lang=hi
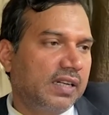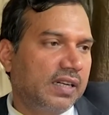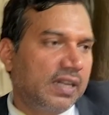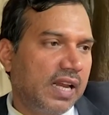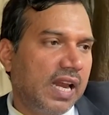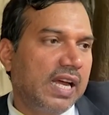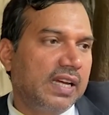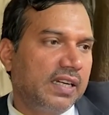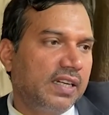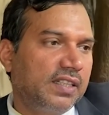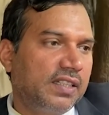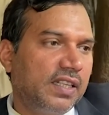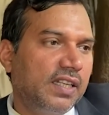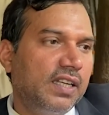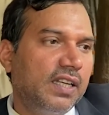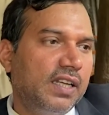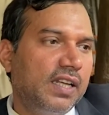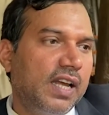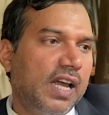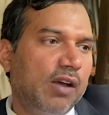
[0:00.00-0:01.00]

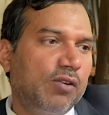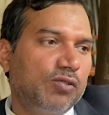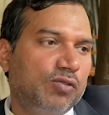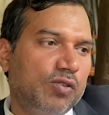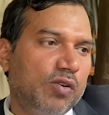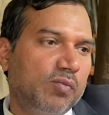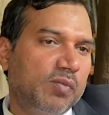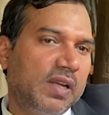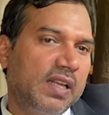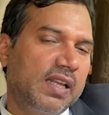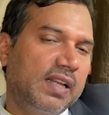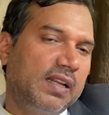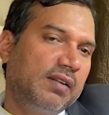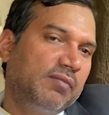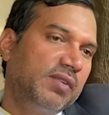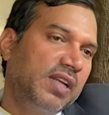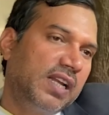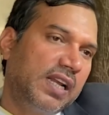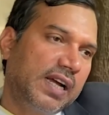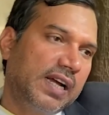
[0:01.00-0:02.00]
कलाकृति ही है उसको
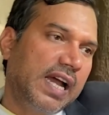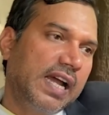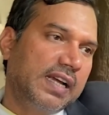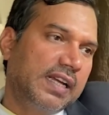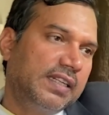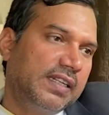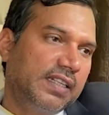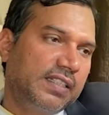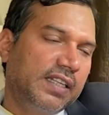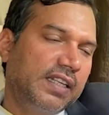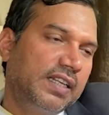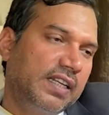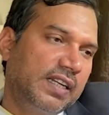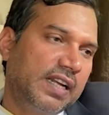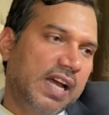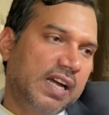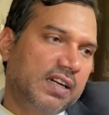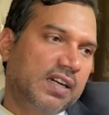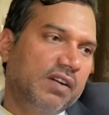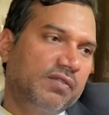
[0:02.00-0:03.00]
मैंने लगा कि जैसे ये
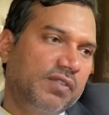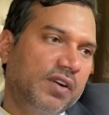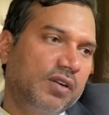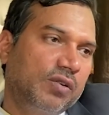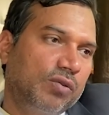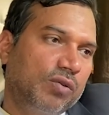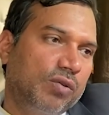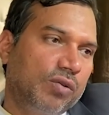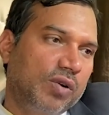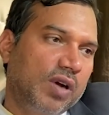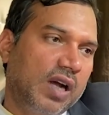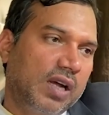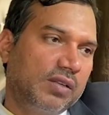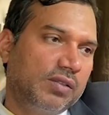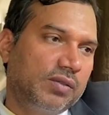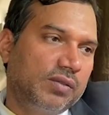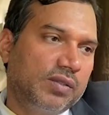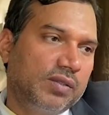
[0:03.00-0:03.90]
नाक का फन होगा